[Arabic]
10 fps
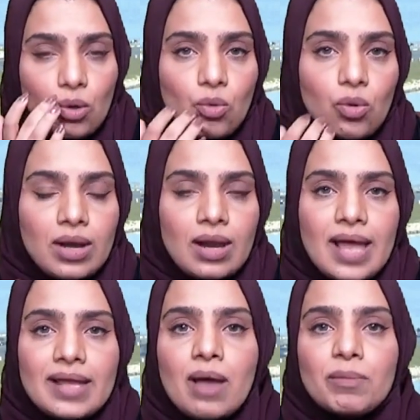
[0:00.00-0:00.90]

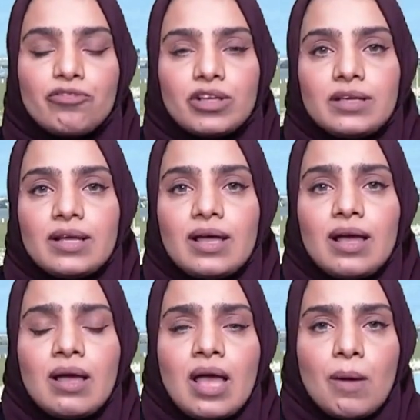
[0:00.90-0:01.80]
والايام
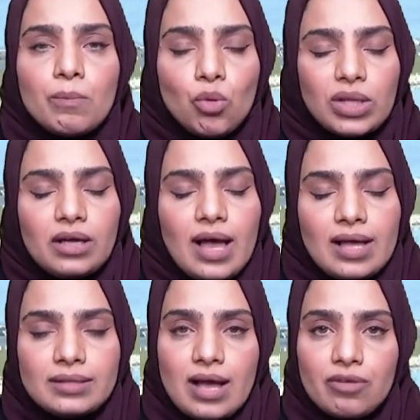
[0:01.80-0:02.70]
الفضيله بوضع
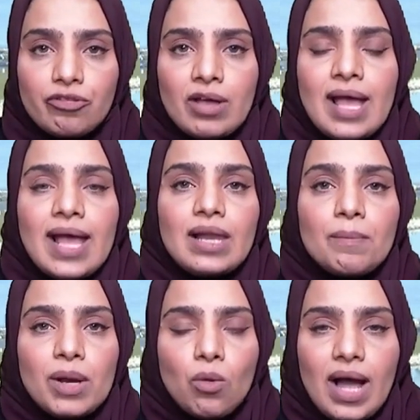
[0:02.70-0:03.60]
اهداف
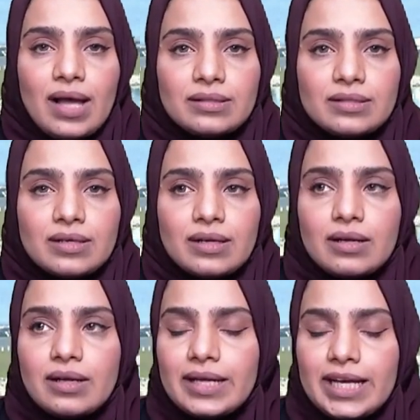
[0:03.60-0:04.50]
لما الواحد
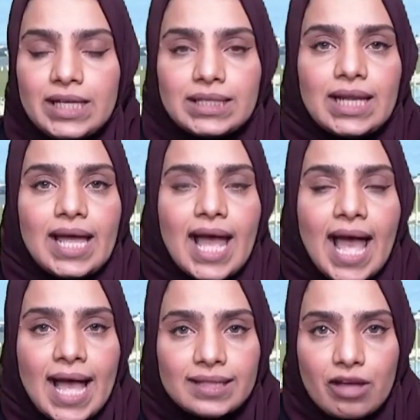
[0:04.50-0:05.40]
آه، يحط له
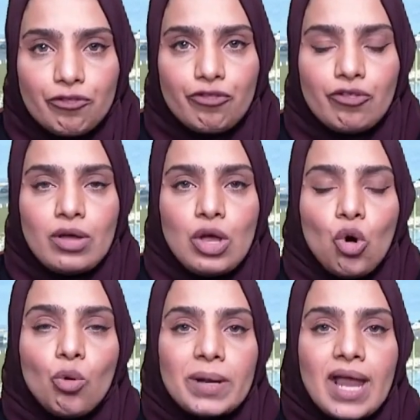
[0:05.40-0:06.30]
هدف
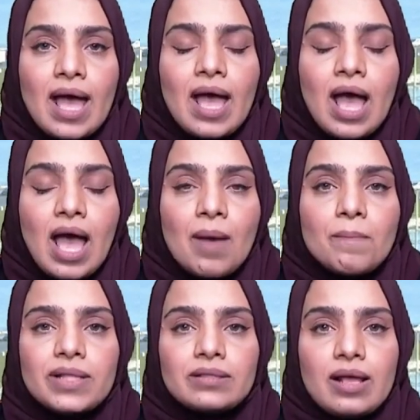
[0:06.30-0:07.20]
ومنها
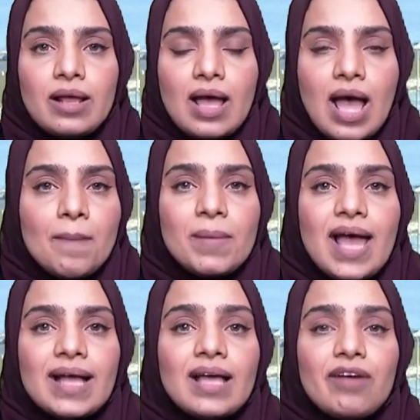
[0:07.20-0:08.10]
اهم اهم
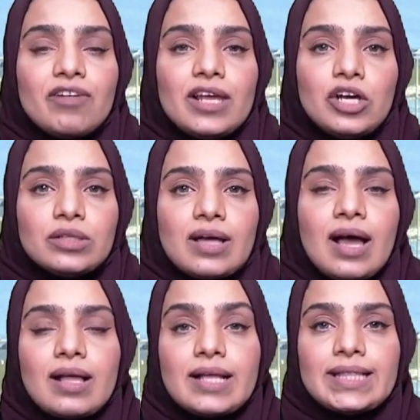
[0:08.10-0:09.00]
الاهداف اللي
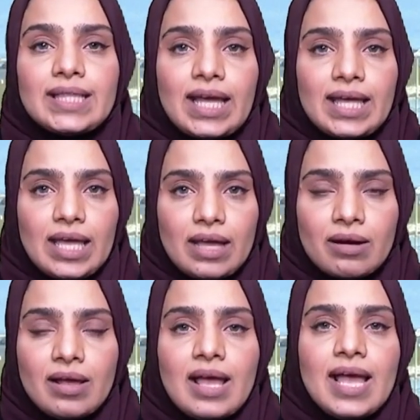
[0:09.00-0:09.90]
يحطها التغيير
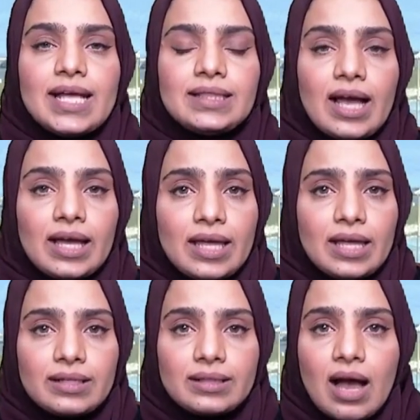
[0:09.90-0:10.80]
التغيير
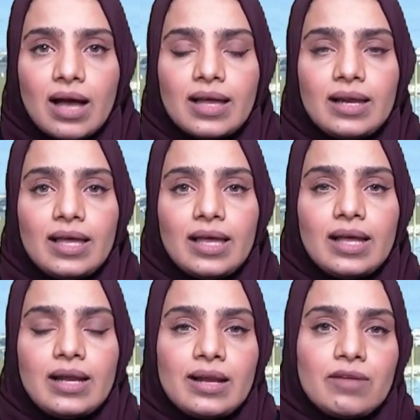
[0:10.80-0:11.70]
الداخلي
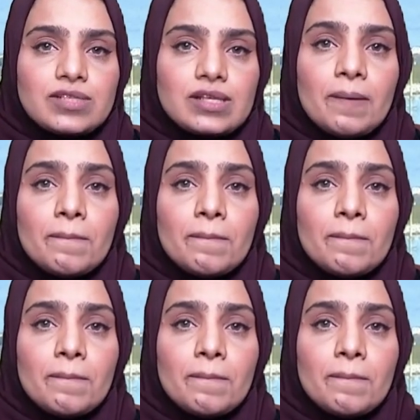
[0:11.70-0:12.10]
لنفسه